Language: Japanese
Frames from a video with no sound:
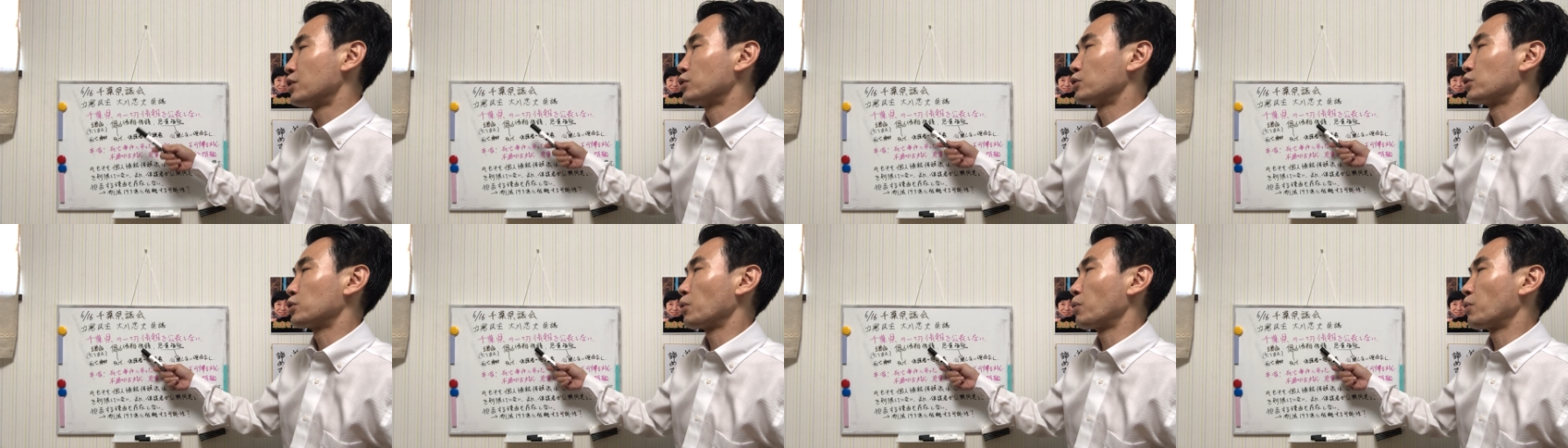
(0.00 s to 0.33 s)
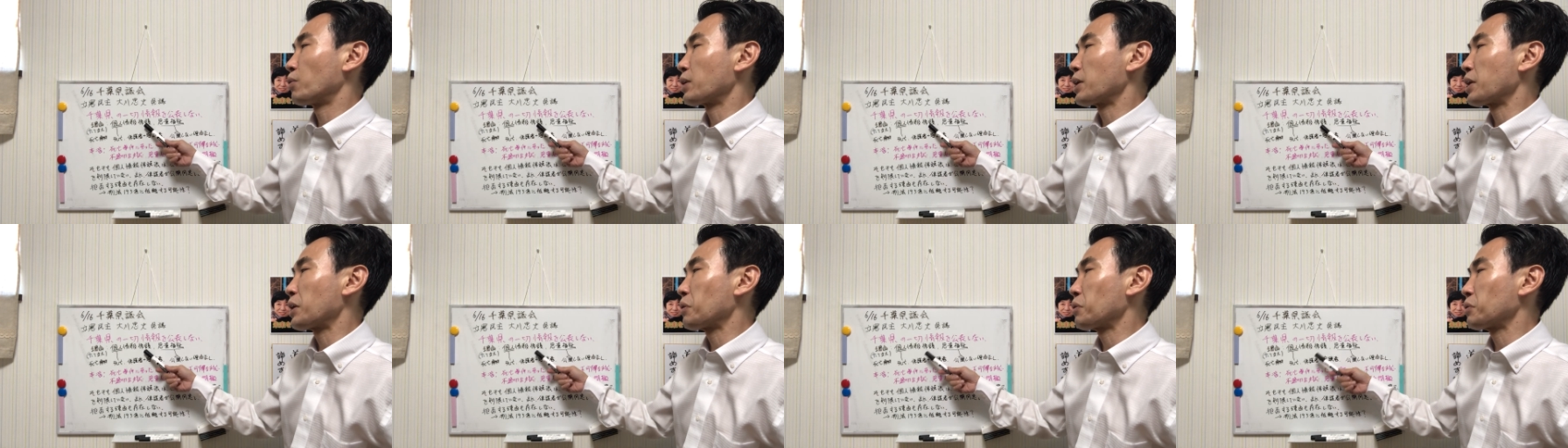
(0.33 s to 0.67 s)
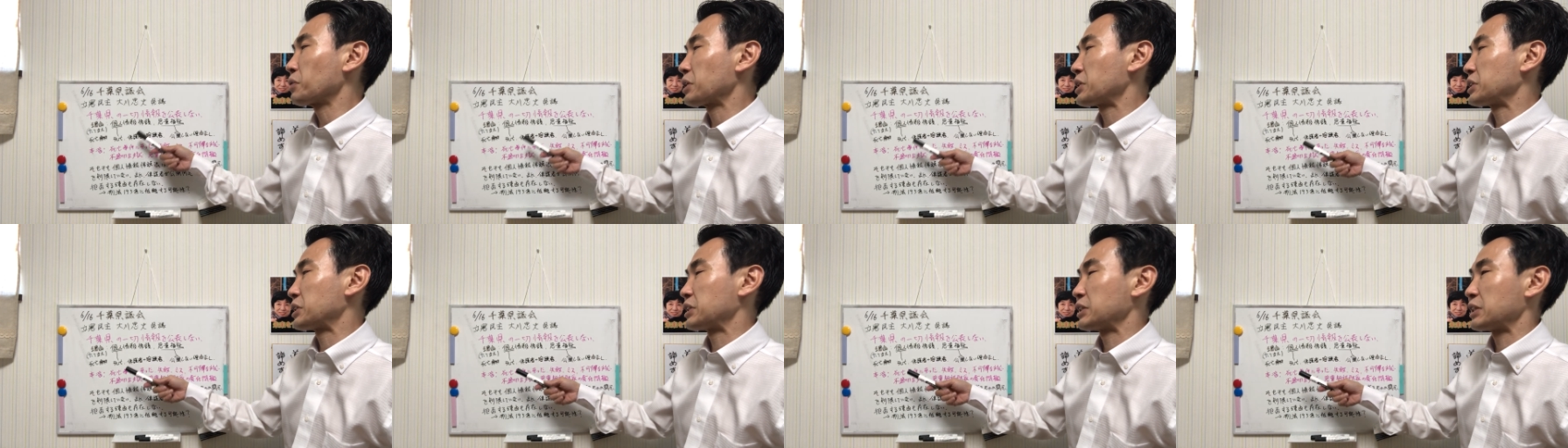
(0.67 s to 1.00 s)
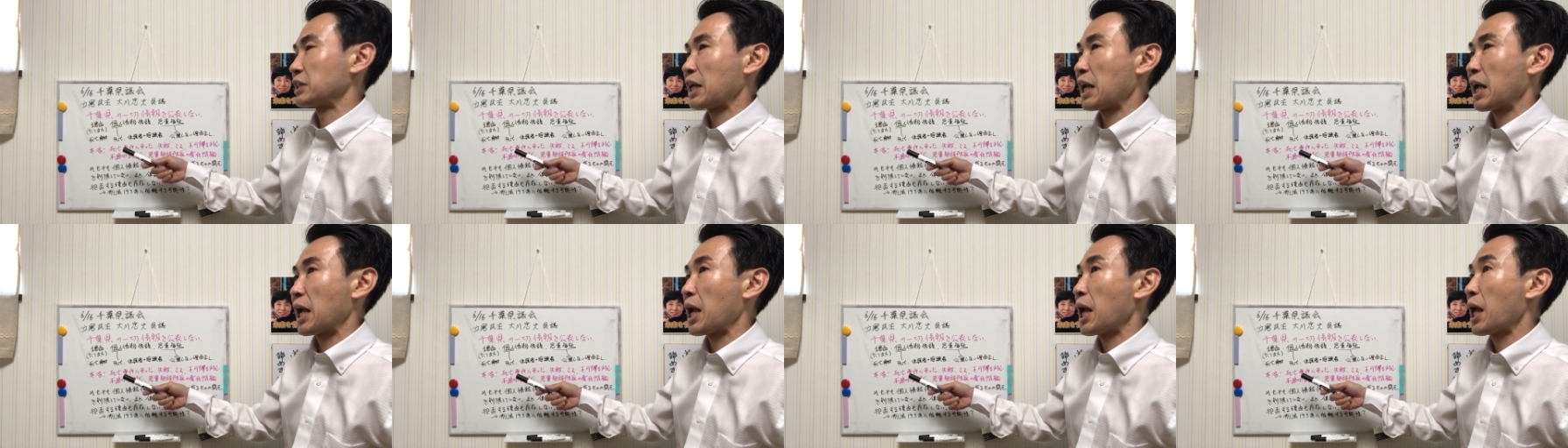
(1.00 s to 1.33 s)
それをです
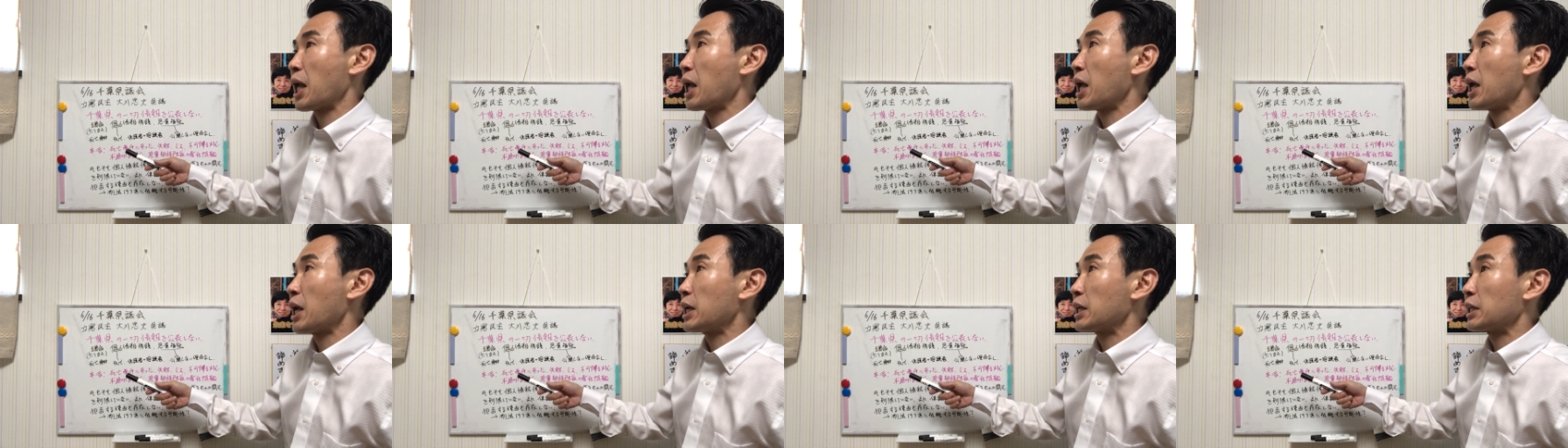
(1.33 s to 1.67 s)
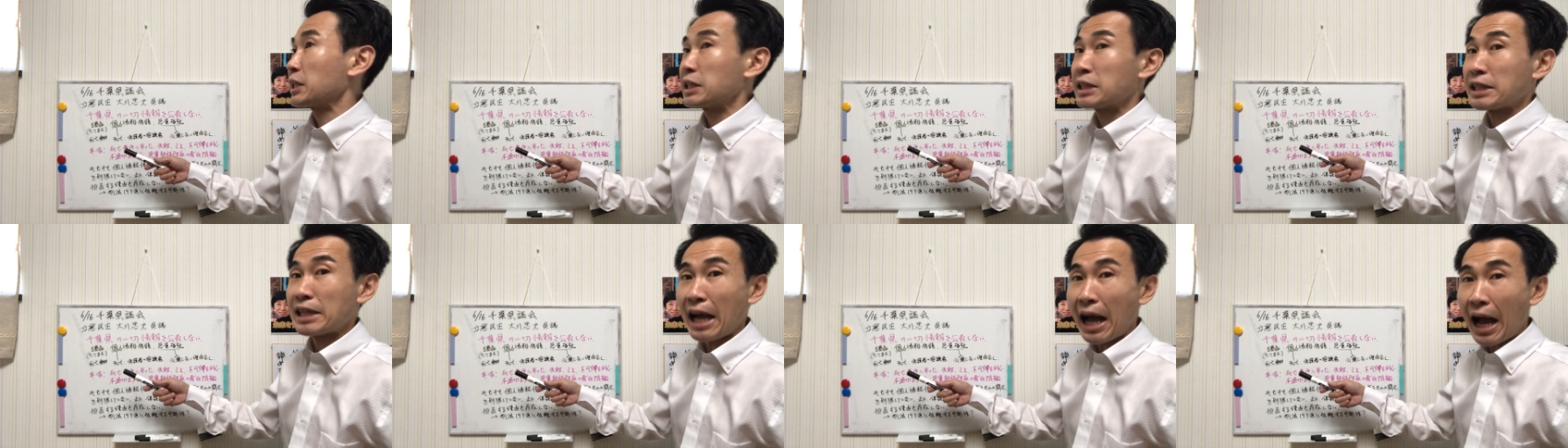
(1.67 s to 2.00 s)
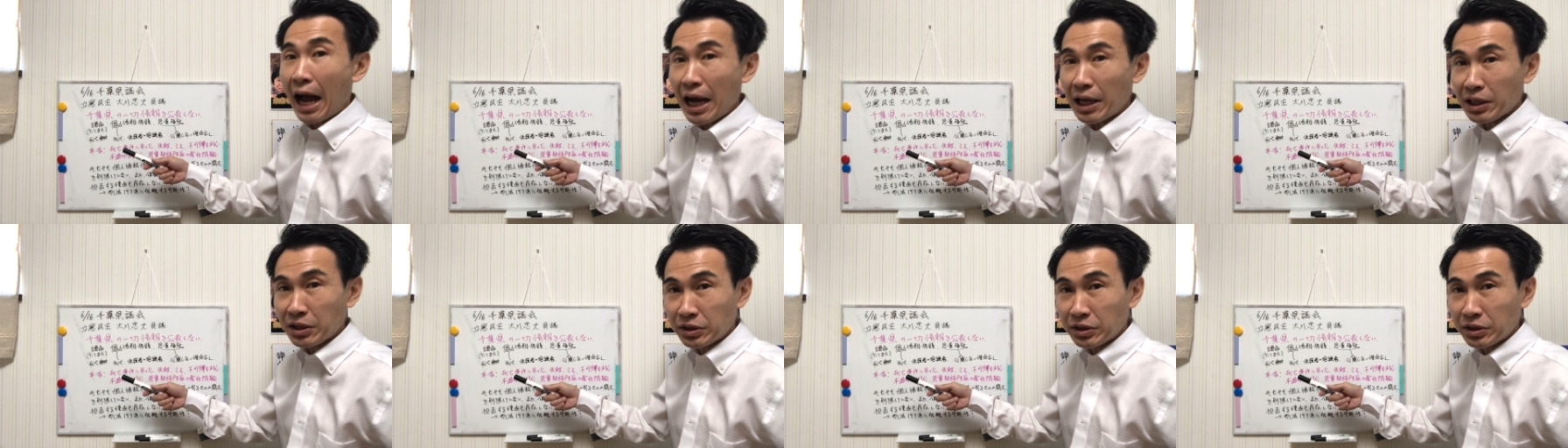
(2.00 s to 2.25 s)
ね虐